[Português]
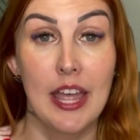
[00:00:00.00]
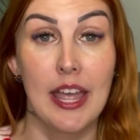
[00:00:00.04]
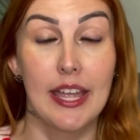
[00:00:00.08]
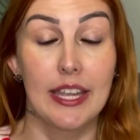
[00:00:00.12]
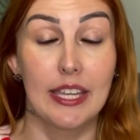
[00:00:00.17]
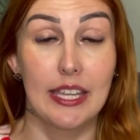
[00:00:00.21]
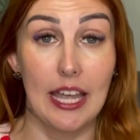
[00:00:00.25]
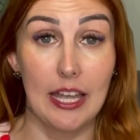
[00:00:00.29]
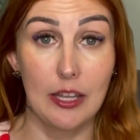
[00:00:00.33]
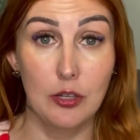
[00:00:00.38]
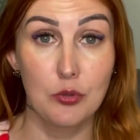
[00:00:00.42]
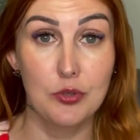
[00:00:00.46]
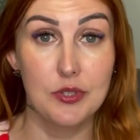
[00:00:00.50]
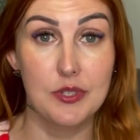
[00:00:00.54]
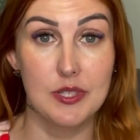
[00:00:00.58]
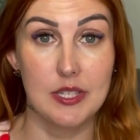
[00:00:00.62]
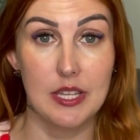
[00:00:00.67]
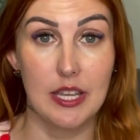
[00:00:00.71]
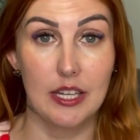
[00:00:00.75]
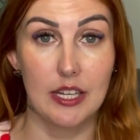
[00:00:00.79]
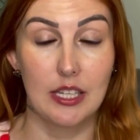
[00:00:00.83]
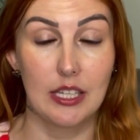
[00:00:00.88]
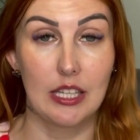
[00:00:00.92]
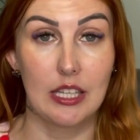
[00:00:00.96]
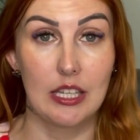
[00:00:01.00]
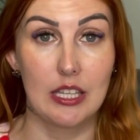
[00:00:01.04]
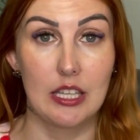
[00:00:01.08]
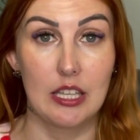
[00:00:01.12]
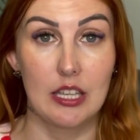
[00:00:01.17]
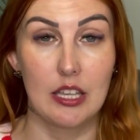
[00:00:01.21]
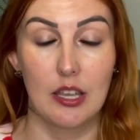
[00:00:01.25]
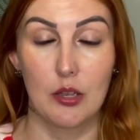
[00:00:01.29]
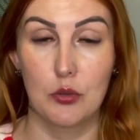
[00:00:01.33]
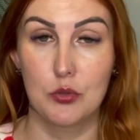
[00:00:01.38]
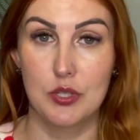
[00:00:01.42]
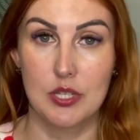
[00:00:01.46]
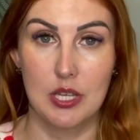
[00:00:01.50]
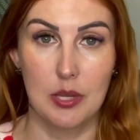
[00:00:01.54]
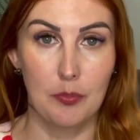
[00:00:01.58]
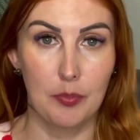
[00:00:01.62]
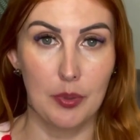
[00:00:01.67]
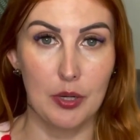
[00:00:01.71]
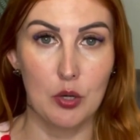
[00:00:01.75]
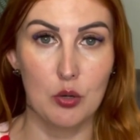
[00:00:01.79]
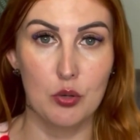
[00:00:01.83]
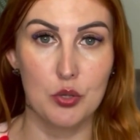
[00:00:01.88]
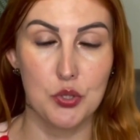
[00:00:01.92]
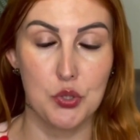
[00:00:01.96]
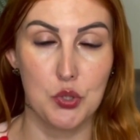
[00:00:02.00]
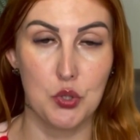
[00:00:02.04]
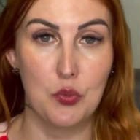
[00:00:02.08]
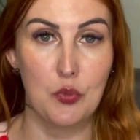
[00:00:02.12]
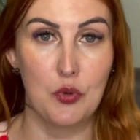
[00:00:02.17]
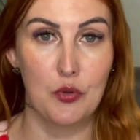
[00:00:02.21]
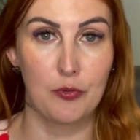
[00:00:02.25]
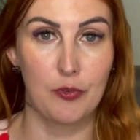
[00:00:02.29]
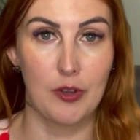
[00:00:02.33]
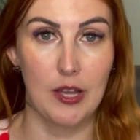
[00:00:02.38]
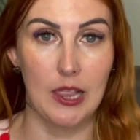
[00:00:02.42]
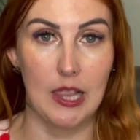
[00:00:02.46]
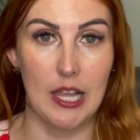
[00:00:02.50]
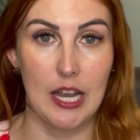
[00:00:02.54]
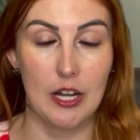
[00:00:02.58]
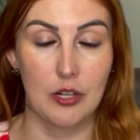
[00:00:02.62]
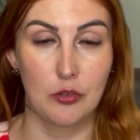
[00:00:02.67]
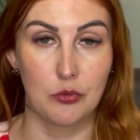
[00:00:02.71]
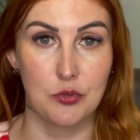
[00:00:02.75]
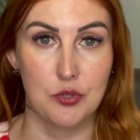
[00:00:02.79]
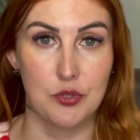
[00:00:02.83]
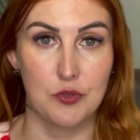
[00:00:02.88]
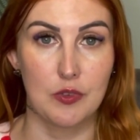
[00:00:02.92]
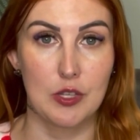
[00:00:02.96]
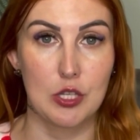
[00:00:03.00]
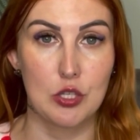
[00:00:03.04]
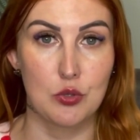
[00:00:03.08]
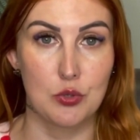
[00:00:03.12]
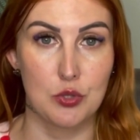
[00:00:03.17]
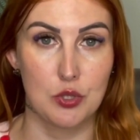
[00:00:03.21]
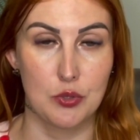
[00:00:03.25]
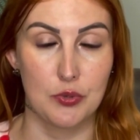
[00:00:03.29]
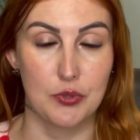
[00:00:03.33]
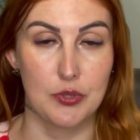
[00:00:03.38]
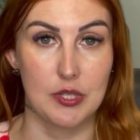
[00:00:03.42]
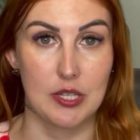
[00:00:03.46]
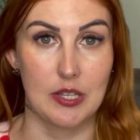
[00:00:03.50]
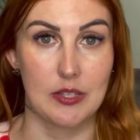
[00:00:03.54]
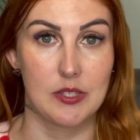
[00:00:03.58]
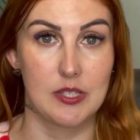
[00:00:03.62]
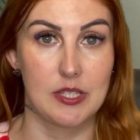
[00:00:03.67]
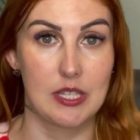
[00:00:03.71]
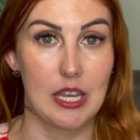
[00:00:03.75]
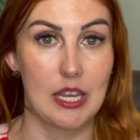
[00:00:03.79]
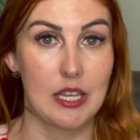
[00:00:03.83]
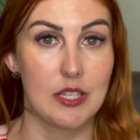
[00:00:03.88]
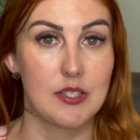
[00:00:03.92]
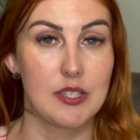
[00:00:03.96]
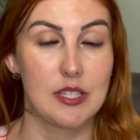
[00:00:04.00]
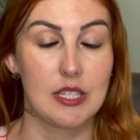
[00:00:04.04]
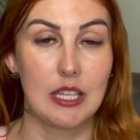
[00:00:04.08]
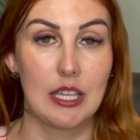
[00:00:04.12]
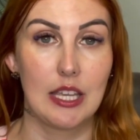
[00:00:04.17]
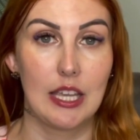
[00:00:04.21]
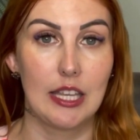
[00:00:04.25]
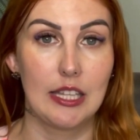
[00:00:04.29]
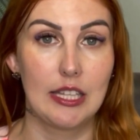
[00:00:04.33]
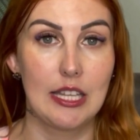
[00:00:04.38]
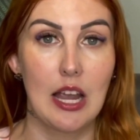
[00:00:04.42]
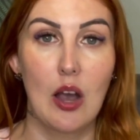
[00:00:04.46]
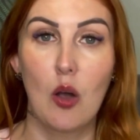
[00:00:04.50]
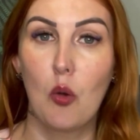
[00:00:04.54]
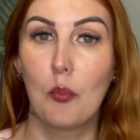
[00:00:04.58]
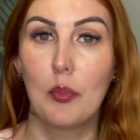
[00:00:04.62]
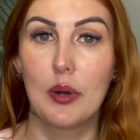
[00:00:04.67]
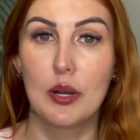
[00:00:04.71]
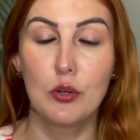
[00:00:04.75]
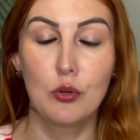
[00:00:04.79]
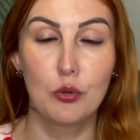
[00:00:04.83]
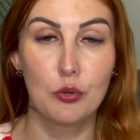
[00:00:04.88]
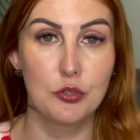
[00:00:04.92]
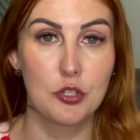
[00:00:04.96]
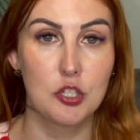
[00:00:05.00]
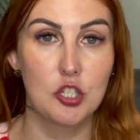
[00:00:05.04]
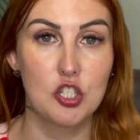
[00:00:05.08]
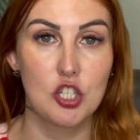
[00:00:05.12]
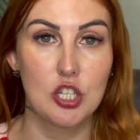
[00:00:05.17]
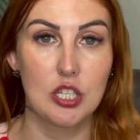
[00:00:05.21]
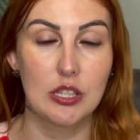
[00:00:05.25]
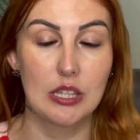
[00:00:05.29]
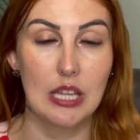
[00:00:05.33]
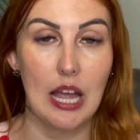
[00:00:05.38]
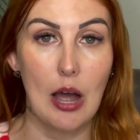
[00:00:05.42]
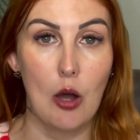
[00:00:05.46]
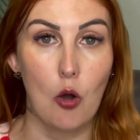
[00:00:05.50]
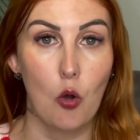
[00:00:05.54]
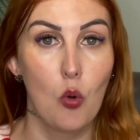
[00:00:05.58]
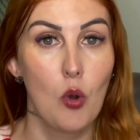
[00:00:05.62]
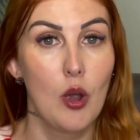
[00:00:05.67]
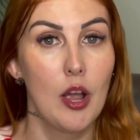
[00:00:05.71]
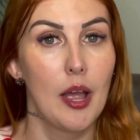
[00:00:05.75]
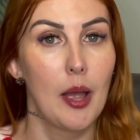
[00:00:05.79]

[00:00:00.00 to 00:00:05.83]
Quero dizer que eu sempre costumo falar nos vídeos do C6 que ele é um banco digital